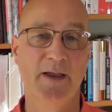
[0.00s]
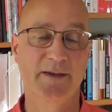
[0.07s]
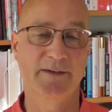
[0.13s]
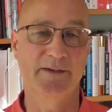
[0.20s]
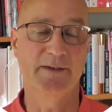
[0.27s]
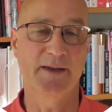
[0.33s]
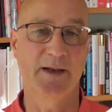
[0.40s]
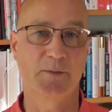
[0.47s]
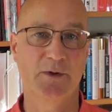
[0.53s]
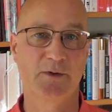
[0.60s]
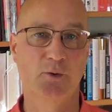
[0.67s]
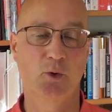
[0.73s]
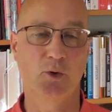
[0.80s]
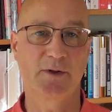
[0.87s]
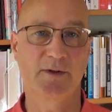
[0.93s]
sind
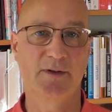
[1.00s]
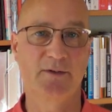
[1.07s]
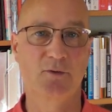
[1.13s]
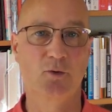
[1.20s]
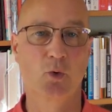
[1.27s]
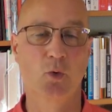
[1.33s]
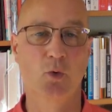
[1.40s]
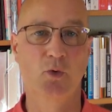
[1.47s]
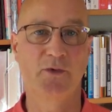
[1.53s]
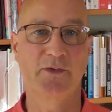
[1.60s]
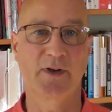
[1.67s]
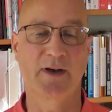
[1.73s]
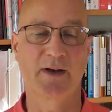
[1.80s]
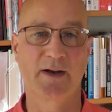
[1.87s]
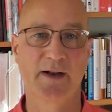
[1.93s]
damit deutlich
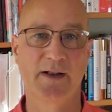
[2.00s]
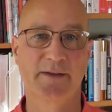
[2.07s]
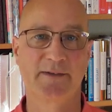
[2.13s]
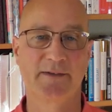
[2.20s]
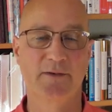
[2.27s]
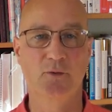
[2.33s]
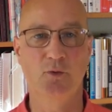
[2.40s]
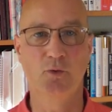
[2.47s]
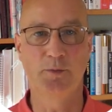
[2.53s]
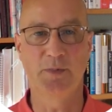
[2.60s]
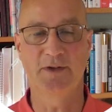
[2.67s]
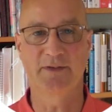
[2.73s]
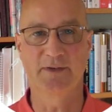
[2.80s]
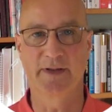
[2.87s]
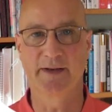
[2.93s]
größer als die
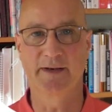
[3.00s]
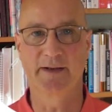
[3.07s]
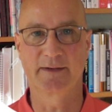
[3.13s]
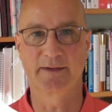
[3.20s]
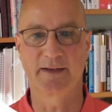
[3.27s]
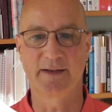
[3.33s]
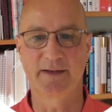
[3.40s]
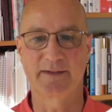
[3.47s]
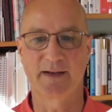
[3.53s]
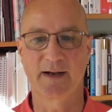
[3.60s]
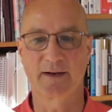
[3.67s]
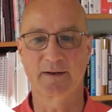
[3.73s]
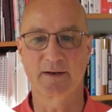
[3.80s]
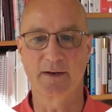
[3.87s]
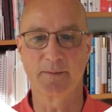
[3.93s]
üblichen
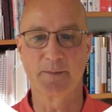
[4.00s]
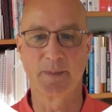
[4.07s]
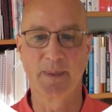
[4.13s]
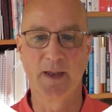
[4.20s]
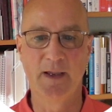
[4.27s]
LNG-Tanker.